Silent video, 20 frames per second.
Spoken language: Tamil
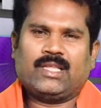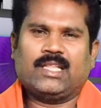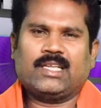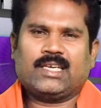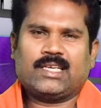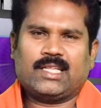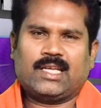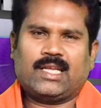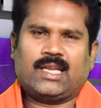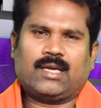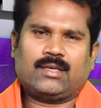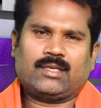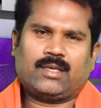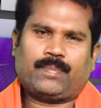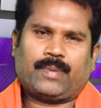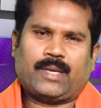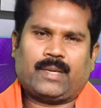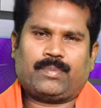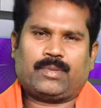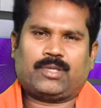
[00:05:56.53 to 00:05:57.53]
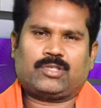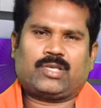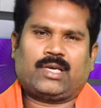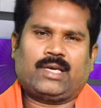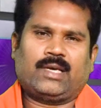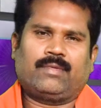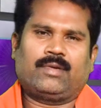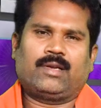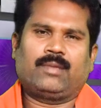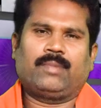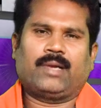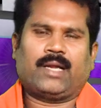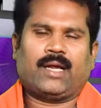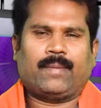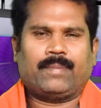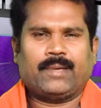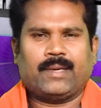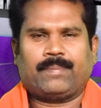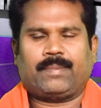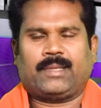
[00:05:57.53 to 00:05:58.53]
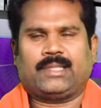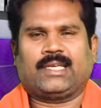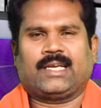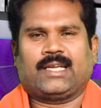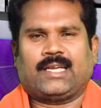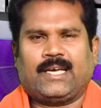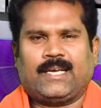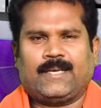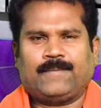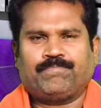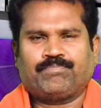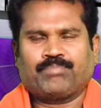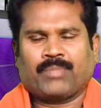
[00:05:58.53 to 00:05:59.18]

எதுக்கு இதை இங்கே பரப்புரை செய்ய விரும்புகிறேன் அப்படின்னு பார்த்தீங்கன்னா